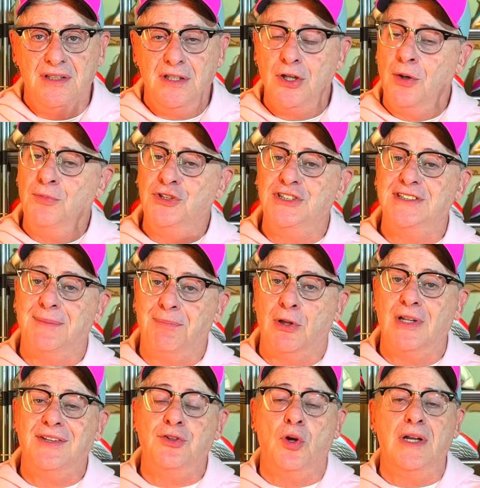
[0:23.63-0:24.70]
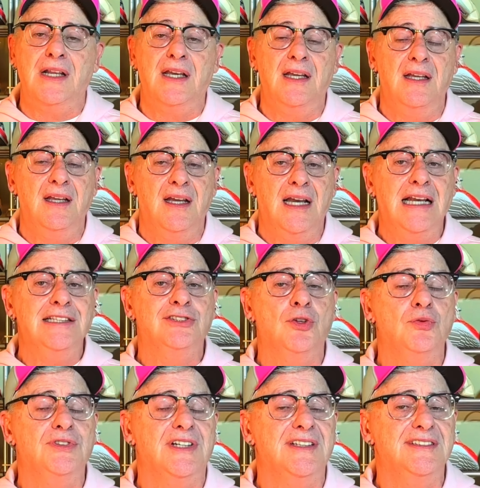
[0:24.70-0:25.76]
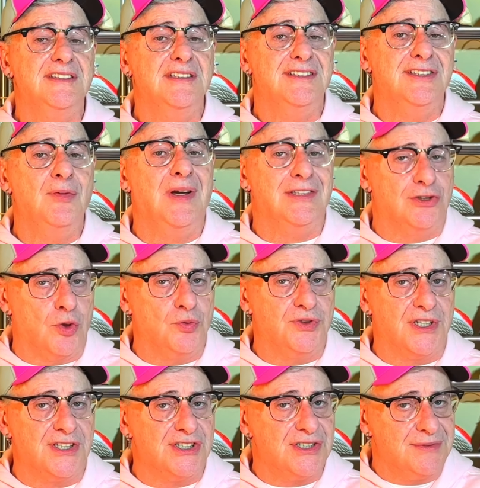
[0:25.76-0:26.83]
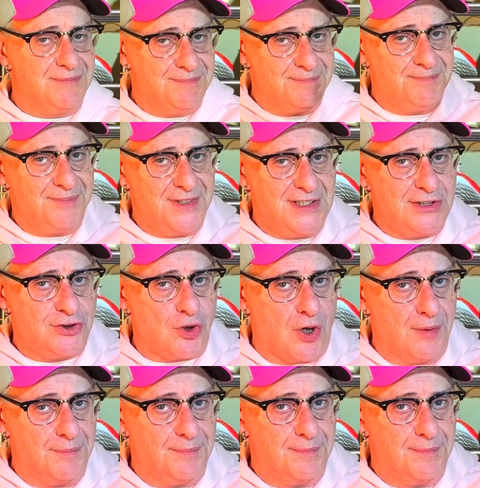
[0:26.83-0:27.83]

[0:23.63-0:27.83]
E como diz a Paula Toller, as outras são as outras e só.